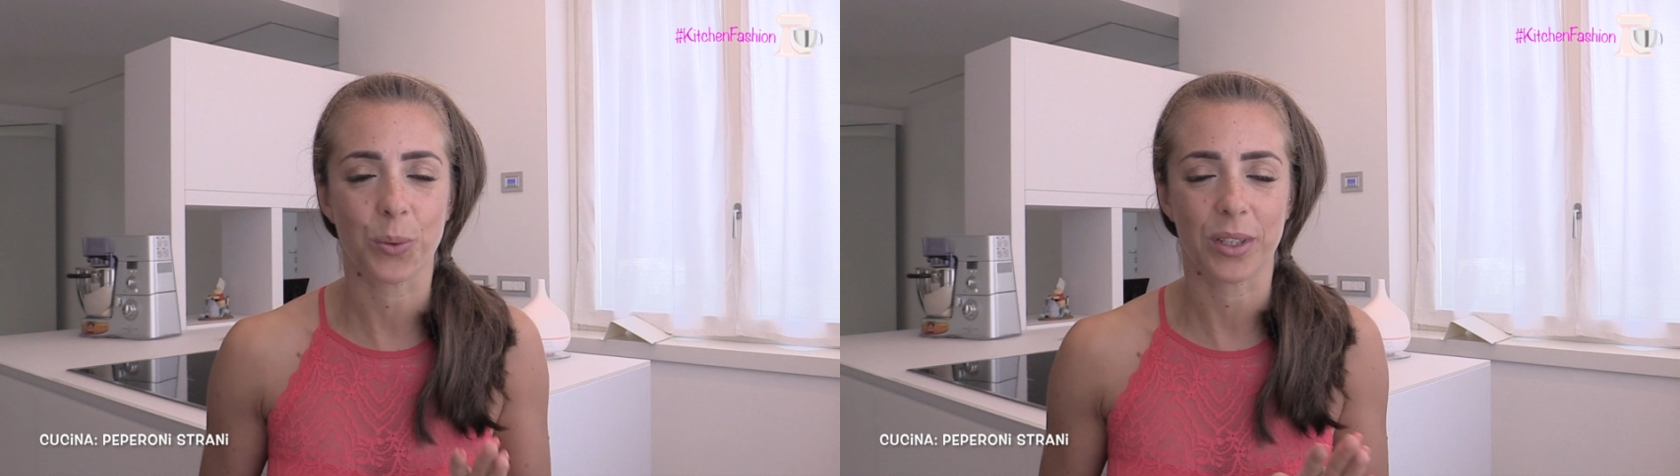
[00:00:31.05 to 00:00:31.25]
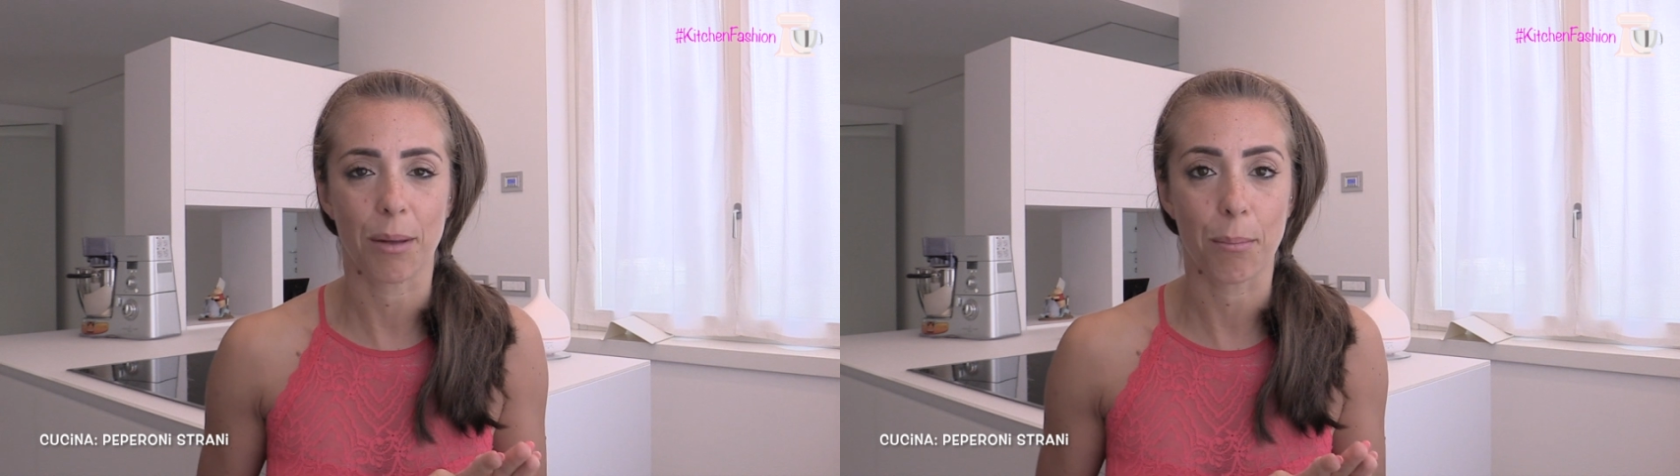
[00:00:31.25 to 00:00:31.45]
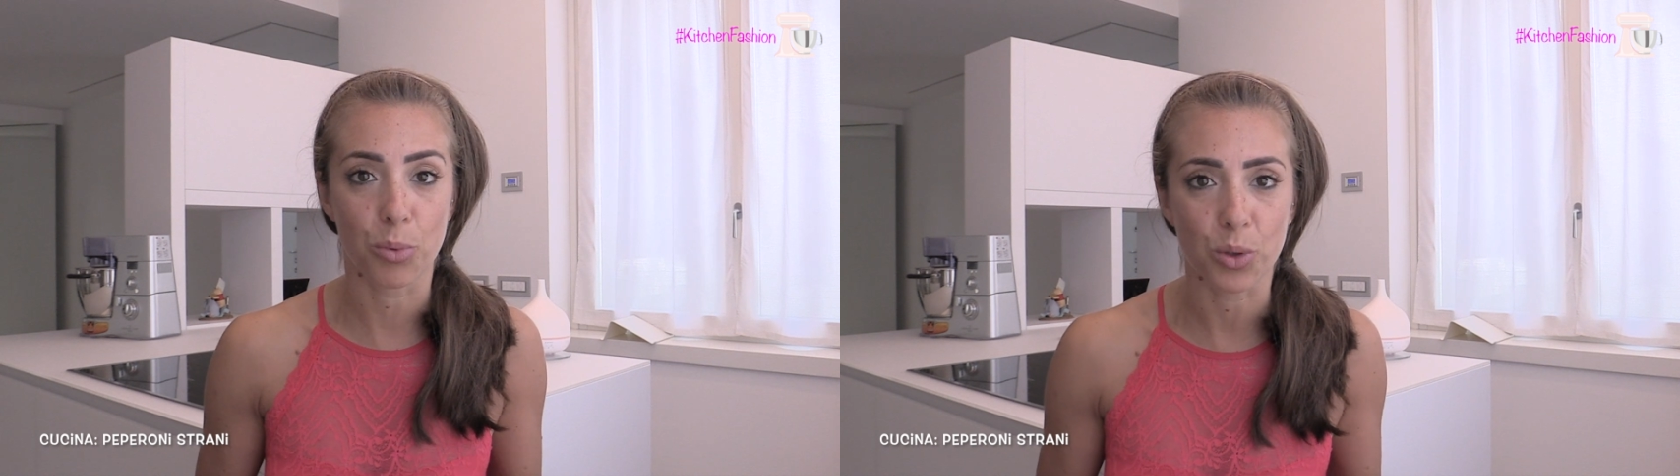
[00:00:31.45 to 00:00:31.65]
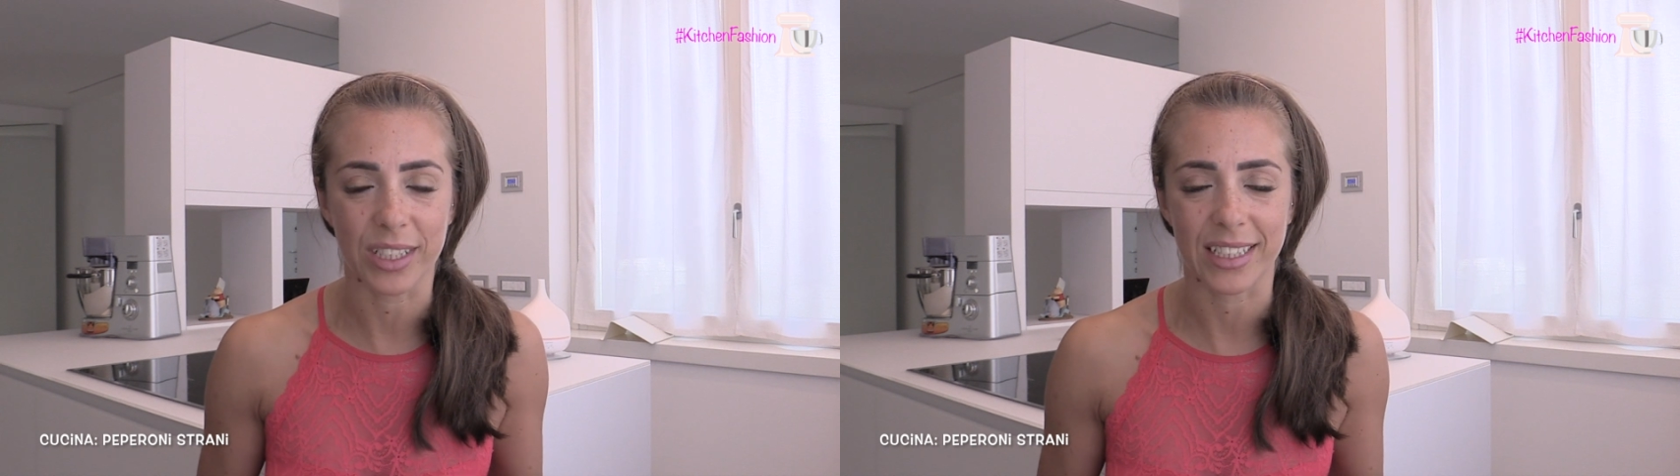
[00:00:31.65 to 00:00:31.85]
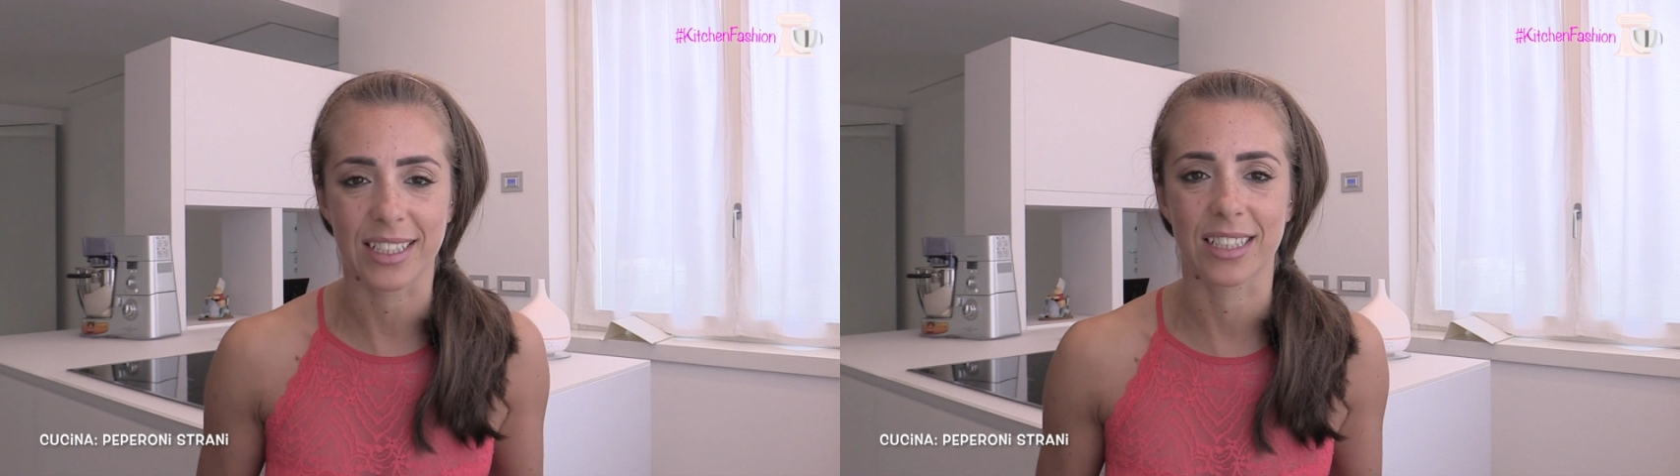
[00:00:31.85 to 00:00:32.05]
quindi
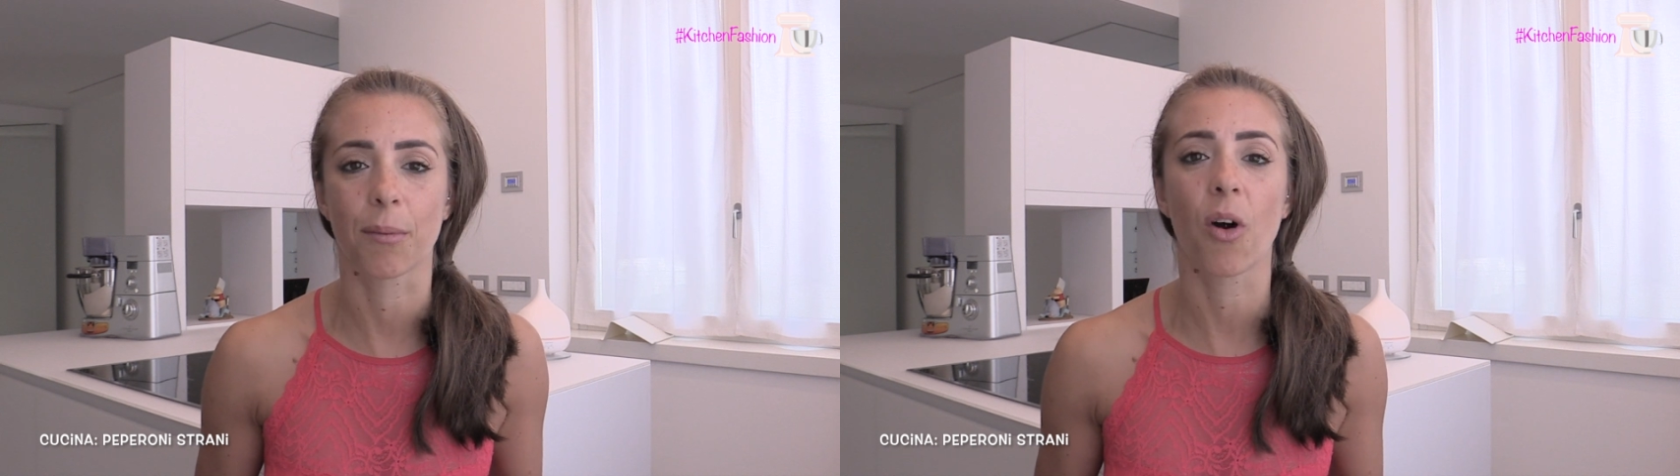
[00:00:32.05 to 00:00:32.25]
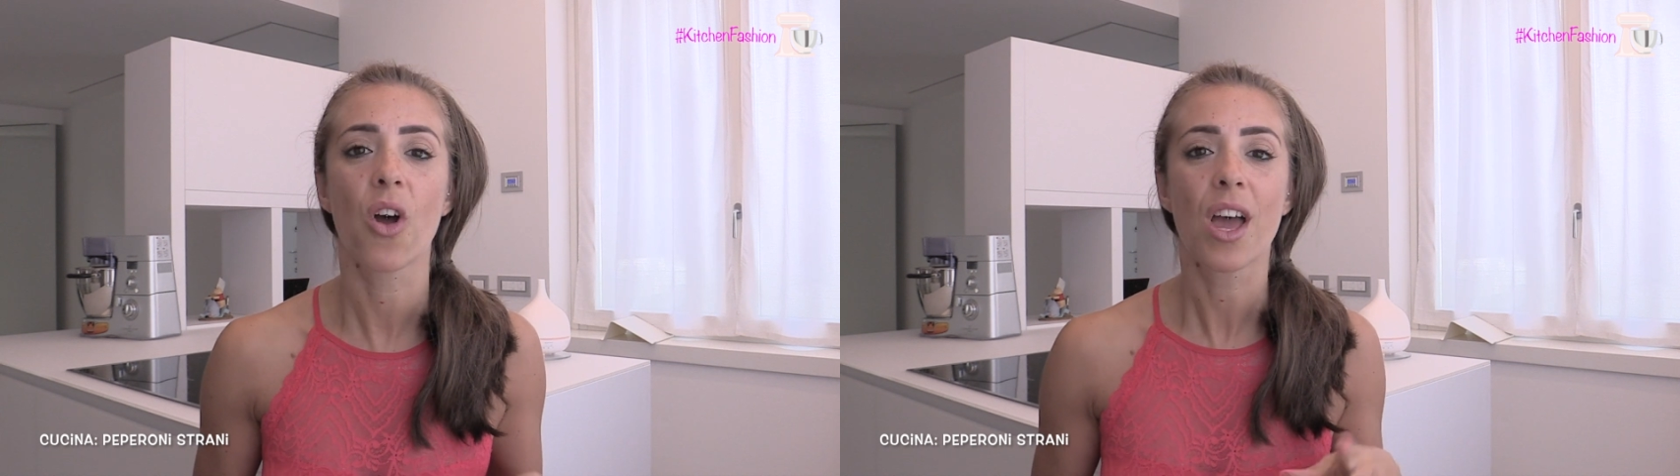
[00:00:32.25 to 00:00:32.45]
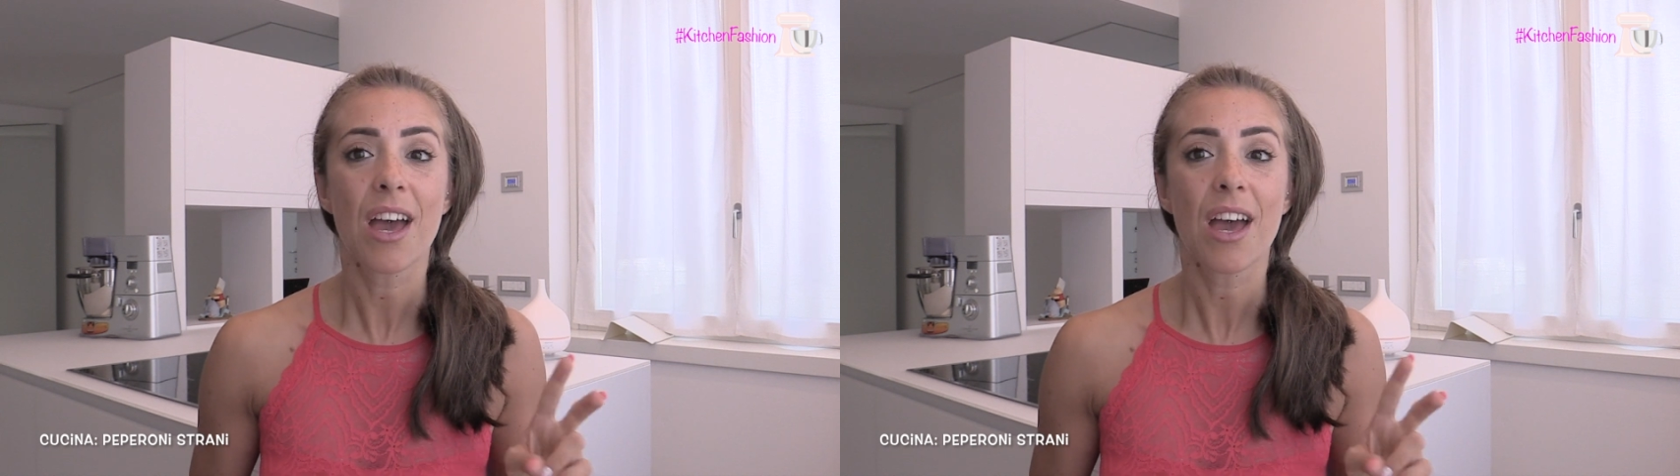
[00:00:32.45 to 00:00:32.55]
buonissimo.